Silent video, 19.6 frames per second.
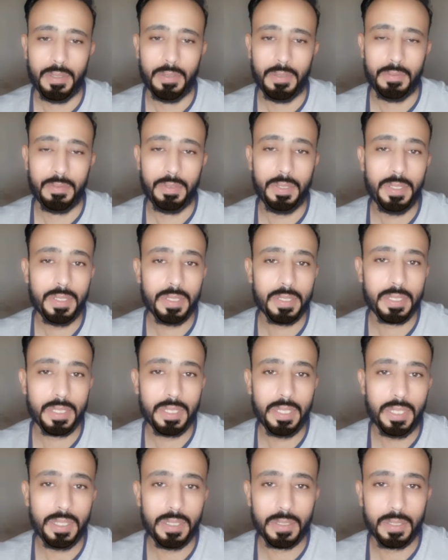في
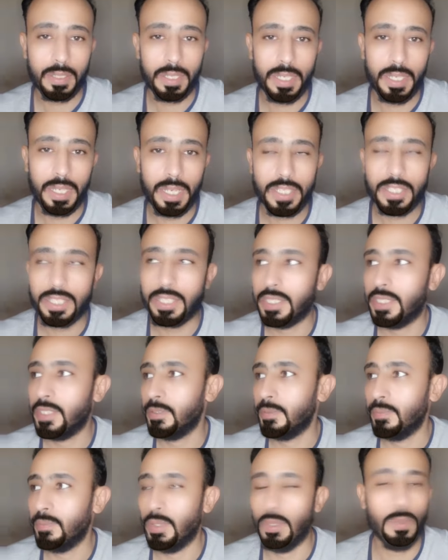تصريح لطارق العشري
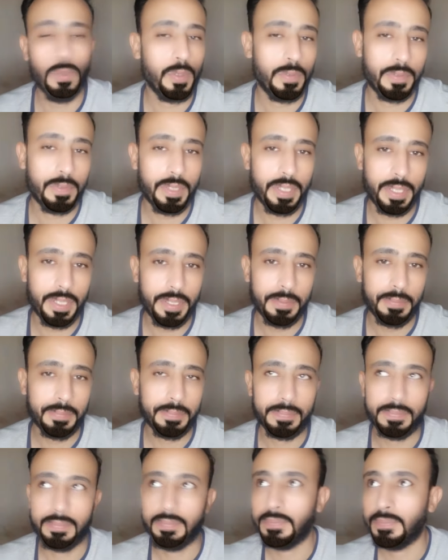بيقول فيه ايه
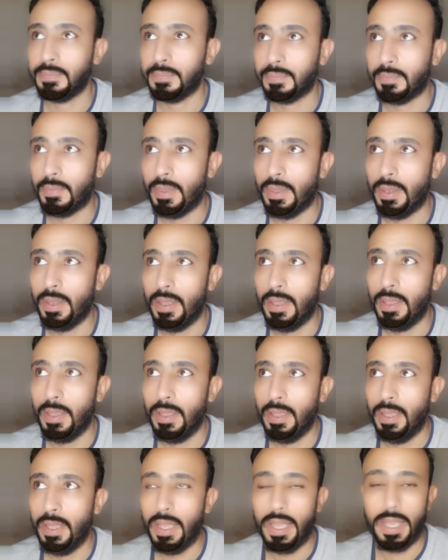
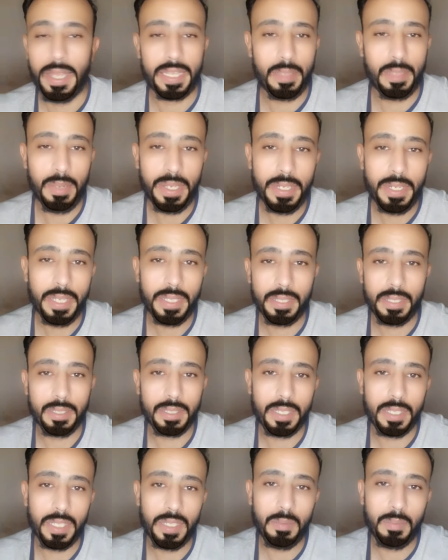اتمنى
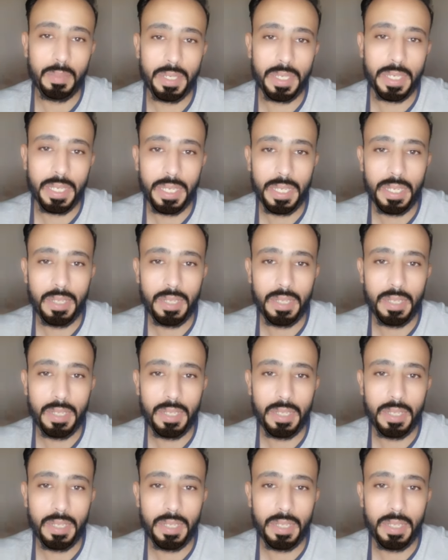تدريب ريال